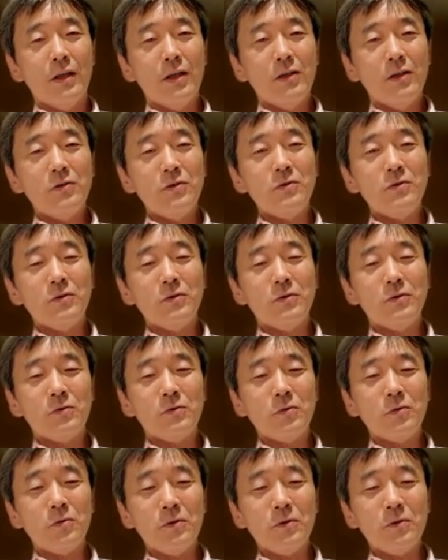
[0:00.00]
いう
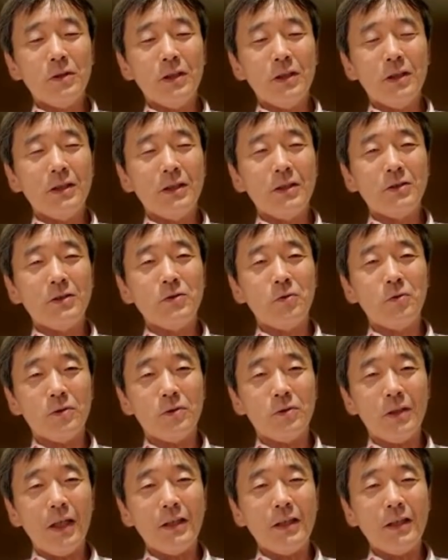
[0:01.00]
時、
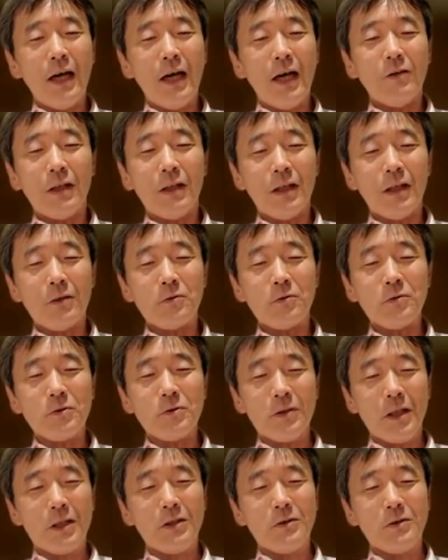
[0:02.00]
状態であるからこ
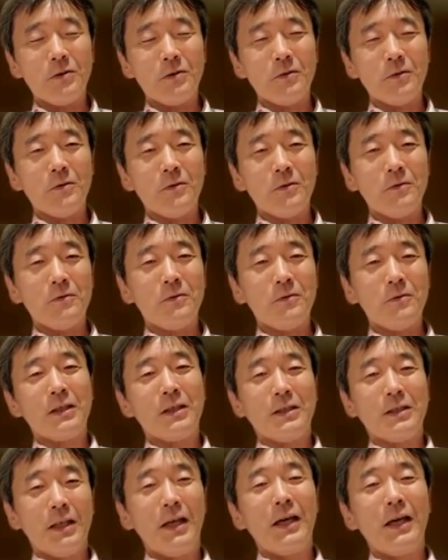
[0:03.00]
そできるわ
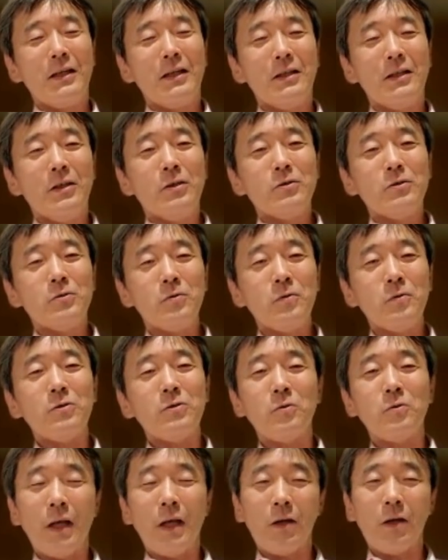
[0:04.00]
けで、そこ
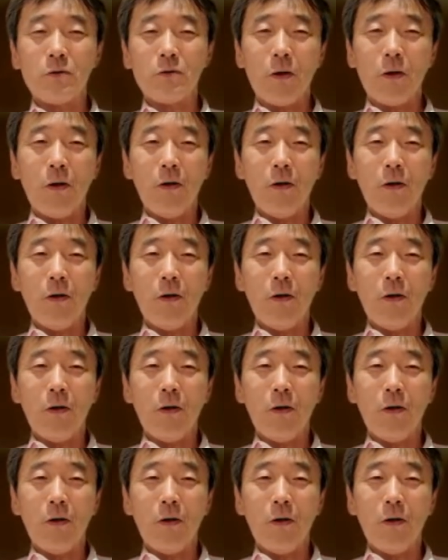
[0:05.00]
はどうなのか。